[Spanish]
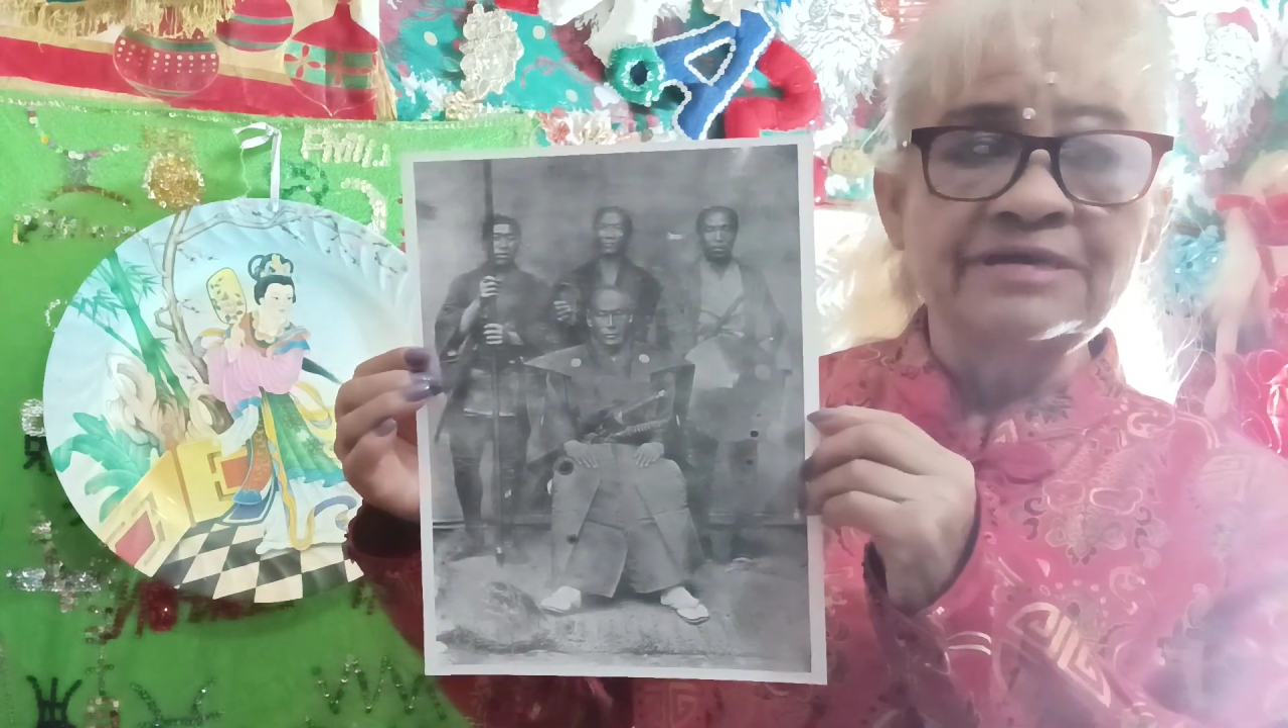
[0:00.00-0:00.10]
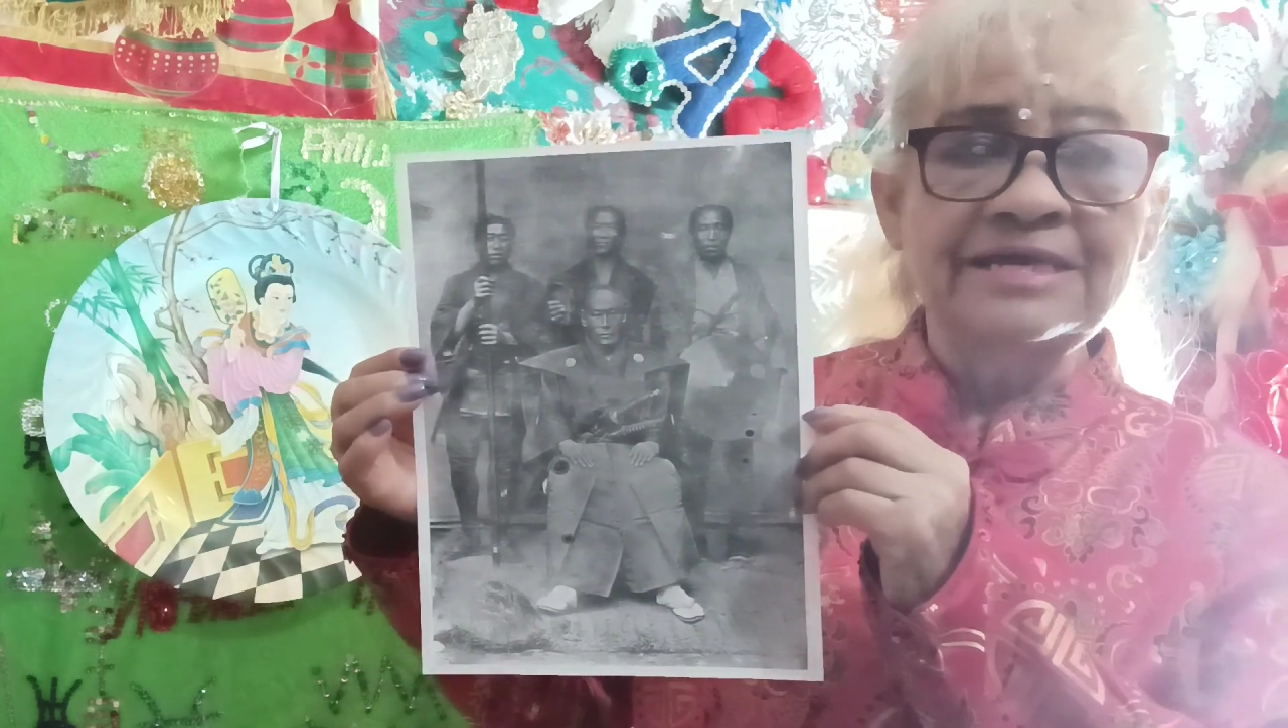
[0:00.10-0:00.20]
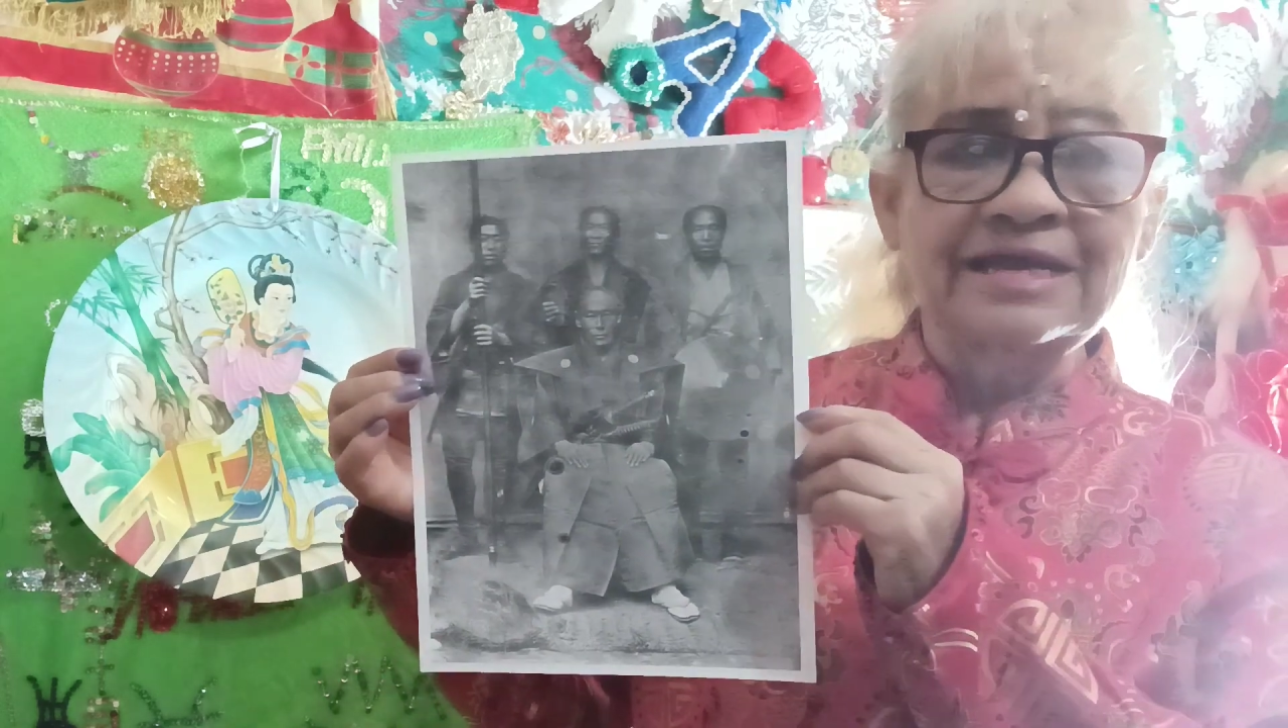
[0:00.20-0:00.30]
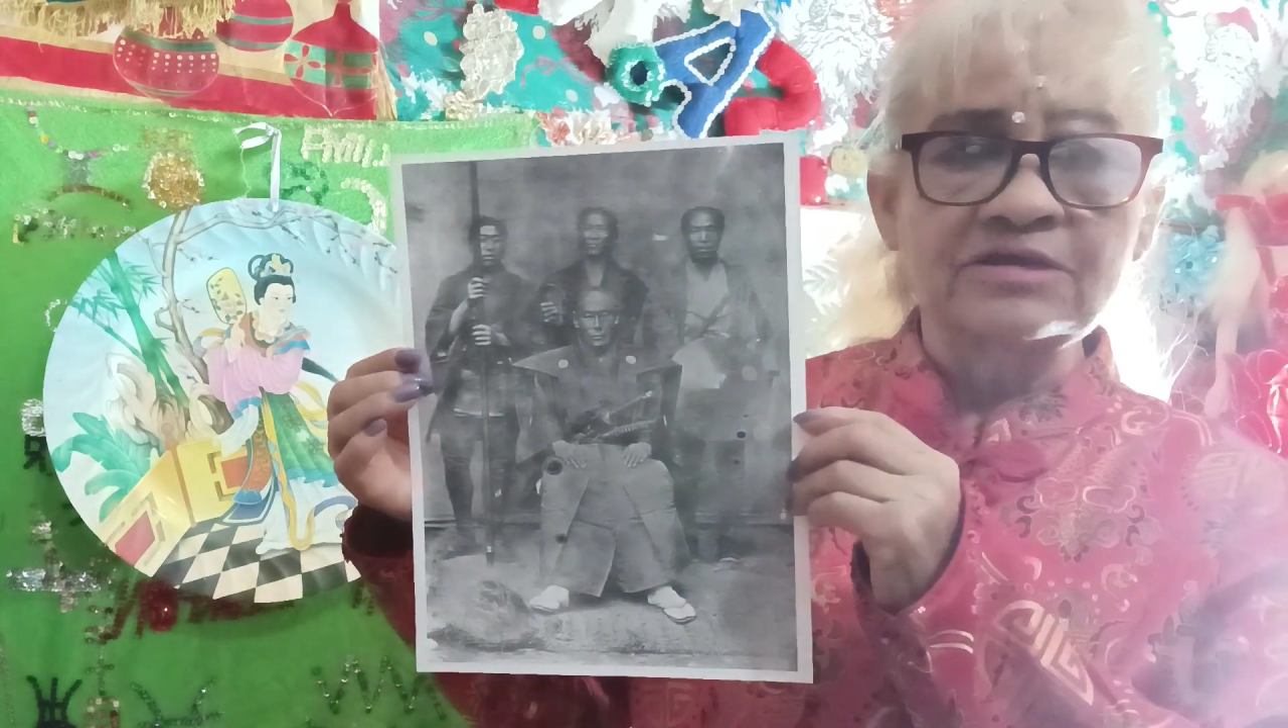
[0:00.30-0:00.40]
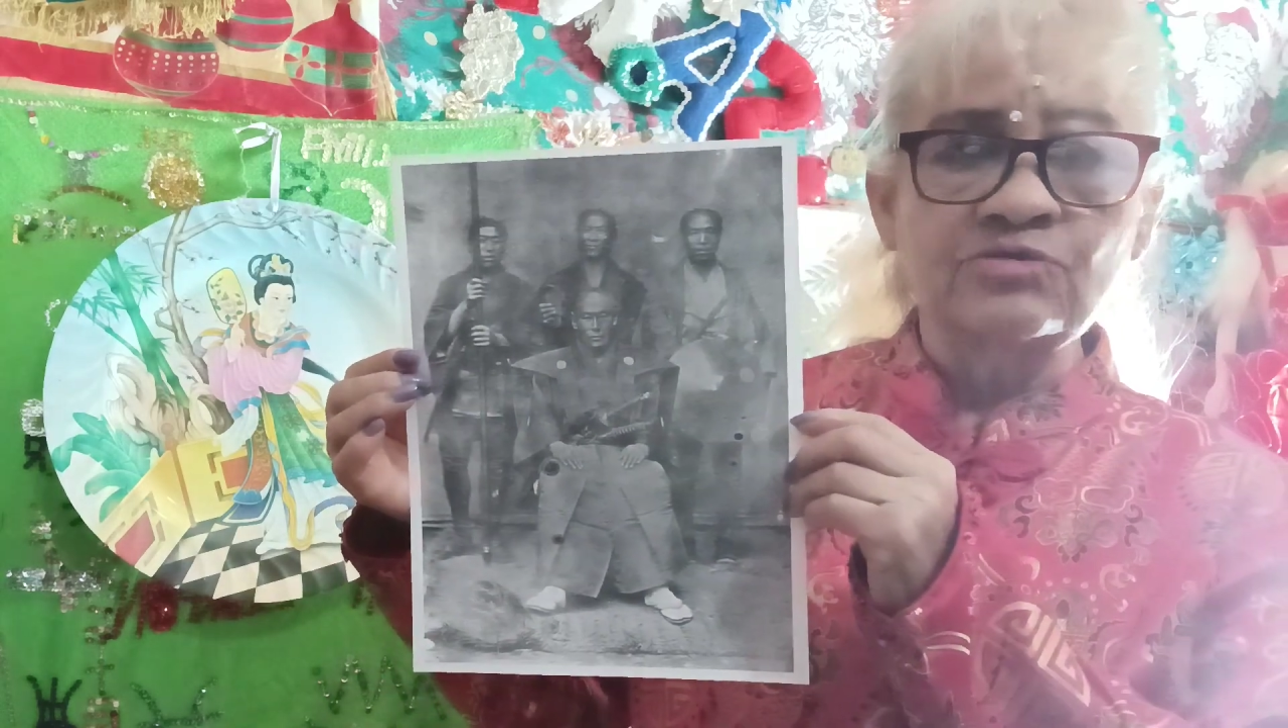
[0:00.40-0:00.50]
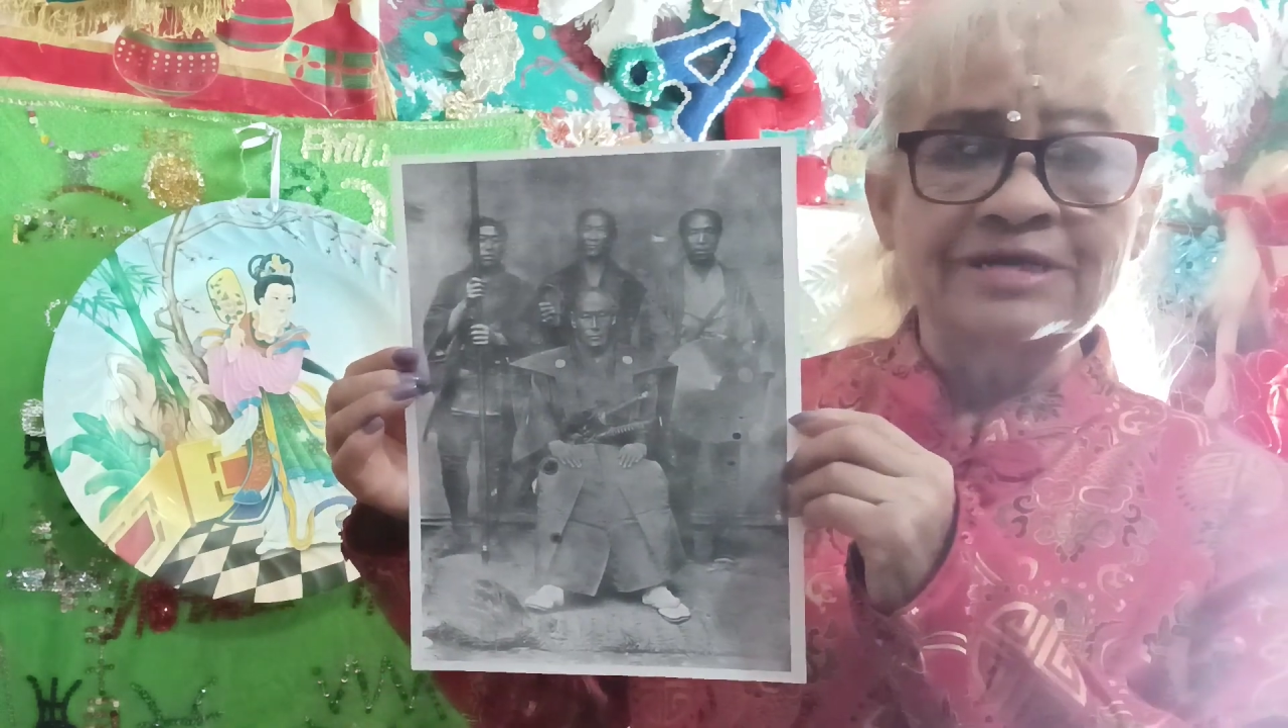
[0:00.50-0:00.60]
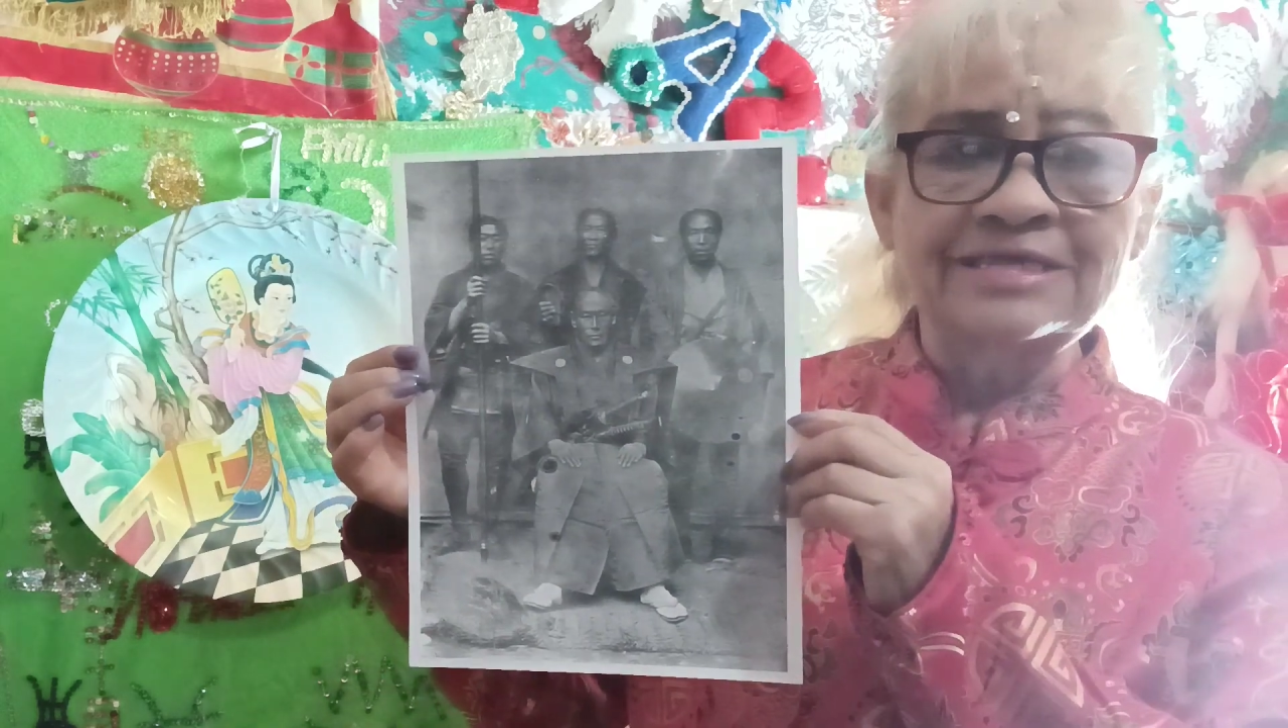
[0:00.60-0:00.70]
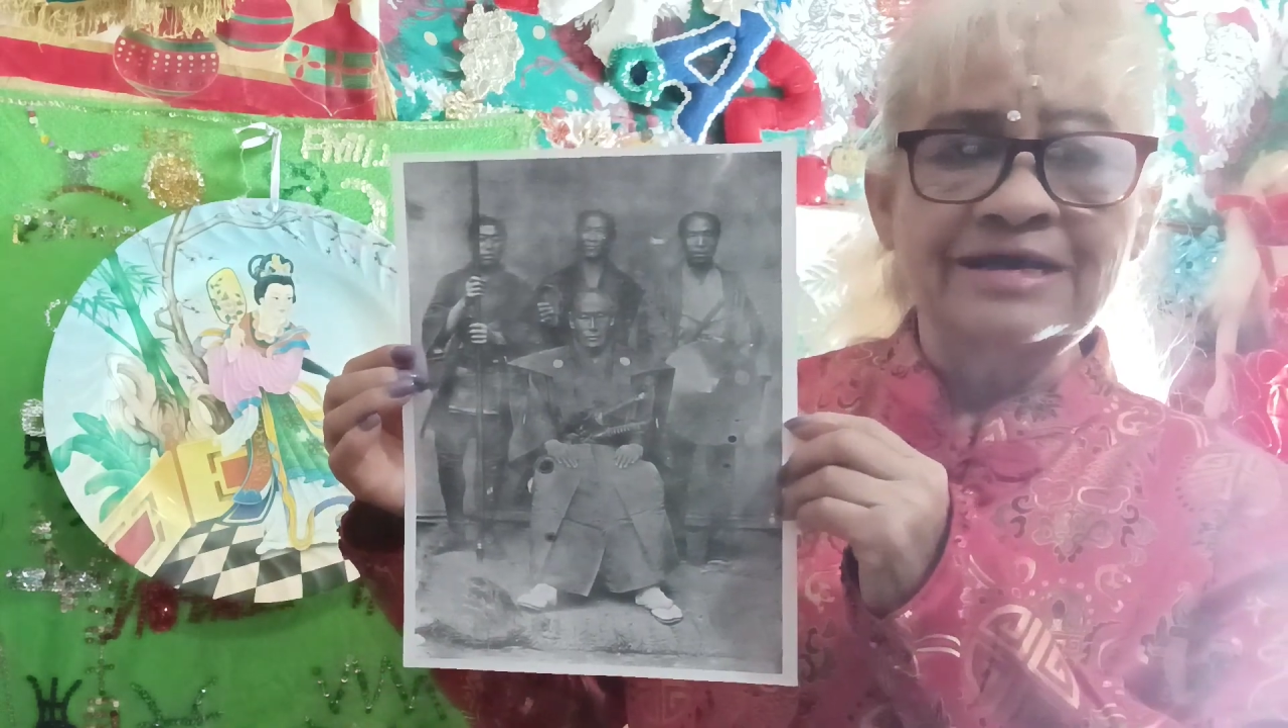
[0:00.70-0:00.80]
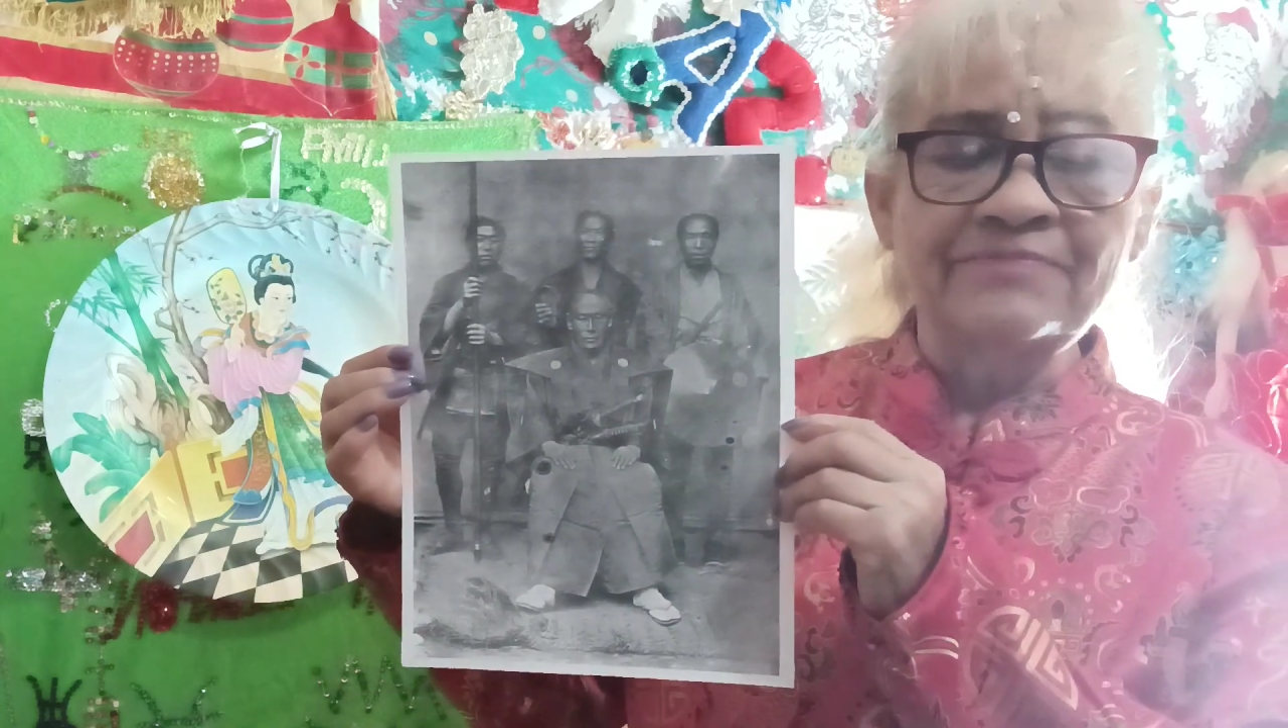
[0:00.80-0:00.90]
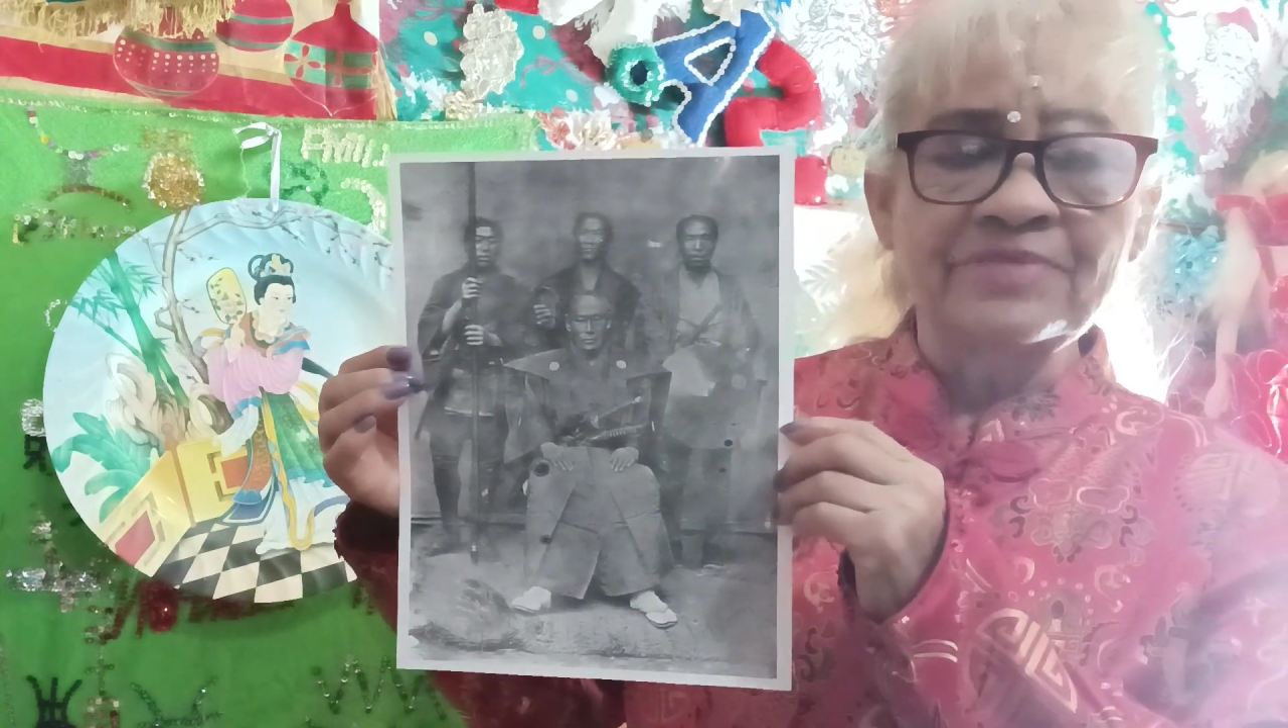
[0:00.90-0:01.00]
en la
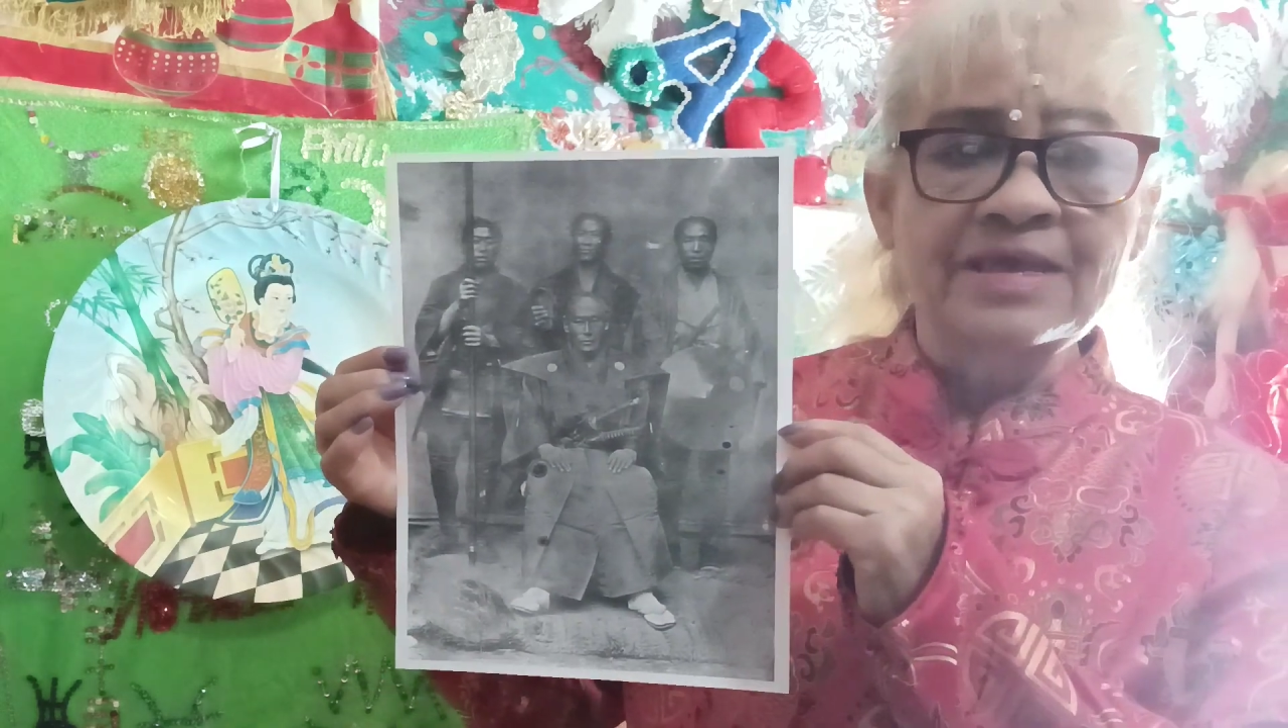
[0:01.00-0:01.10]
actualidad